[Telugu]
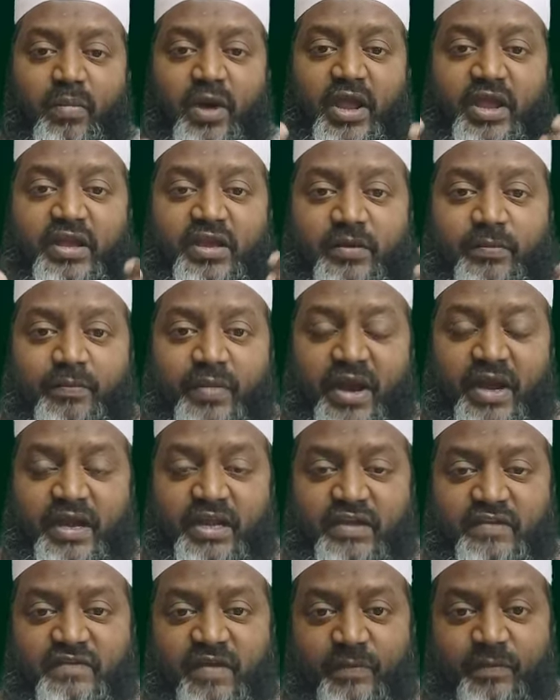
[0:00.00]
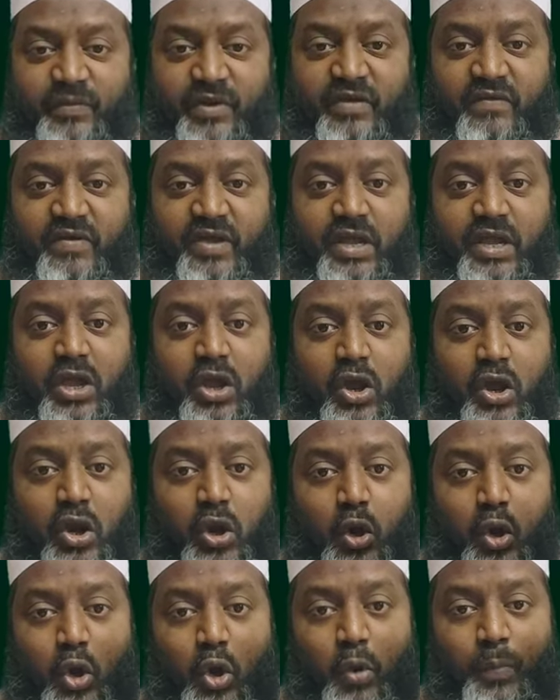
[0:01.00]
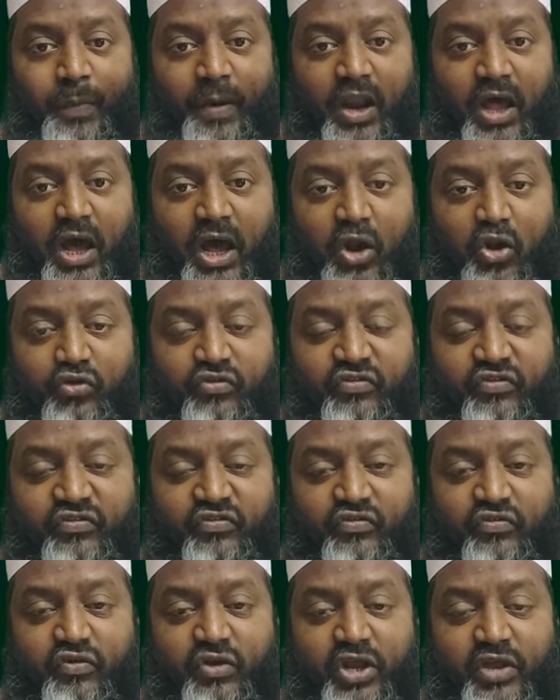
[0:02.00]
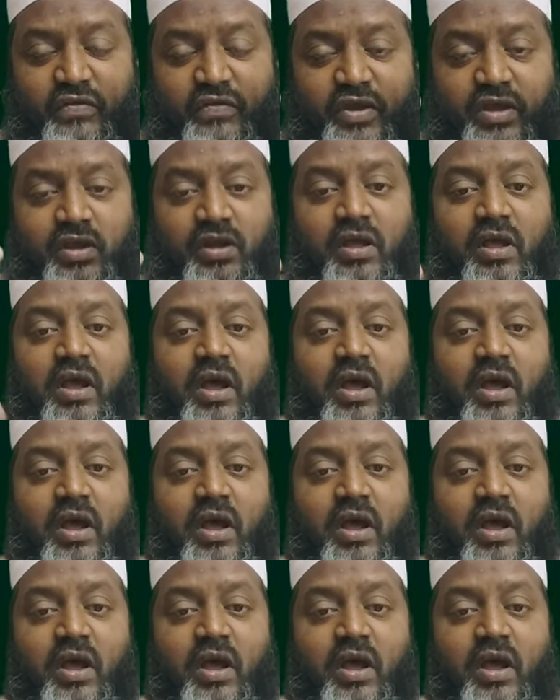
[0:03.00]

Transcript: బయక బయటకు చెప్పేవి లోపల ఆలోచించుకునేవి